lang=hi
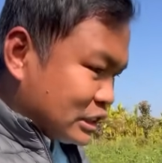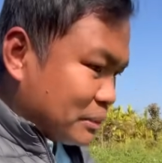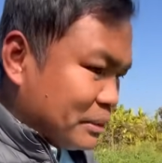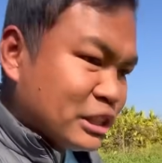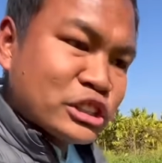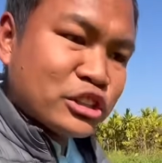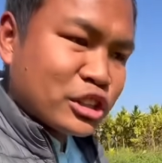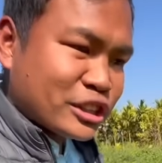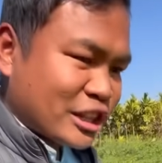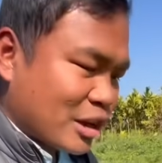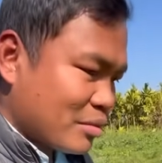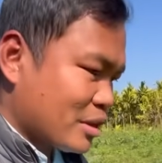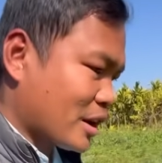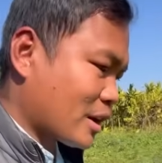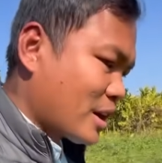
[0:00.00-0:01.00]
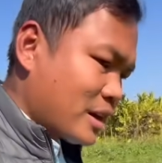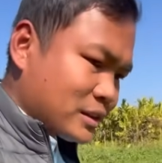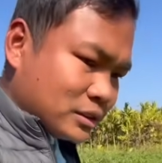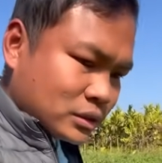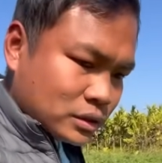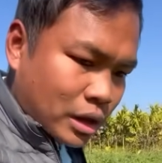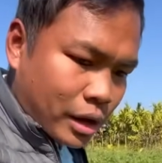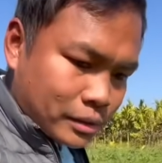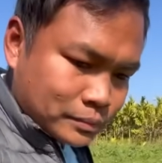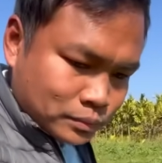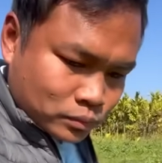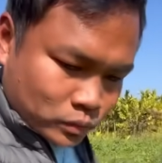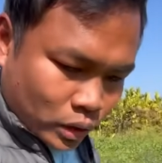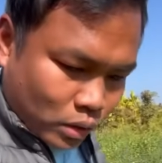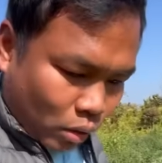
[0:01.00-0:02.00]
से फिंस करता है
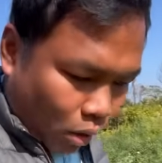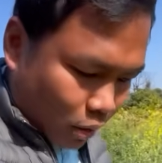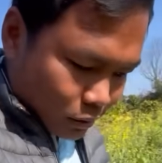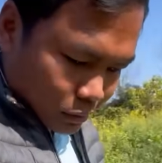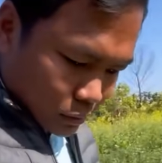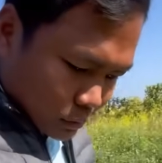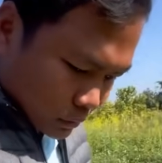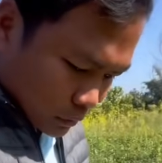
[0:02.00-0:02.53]
अदरक और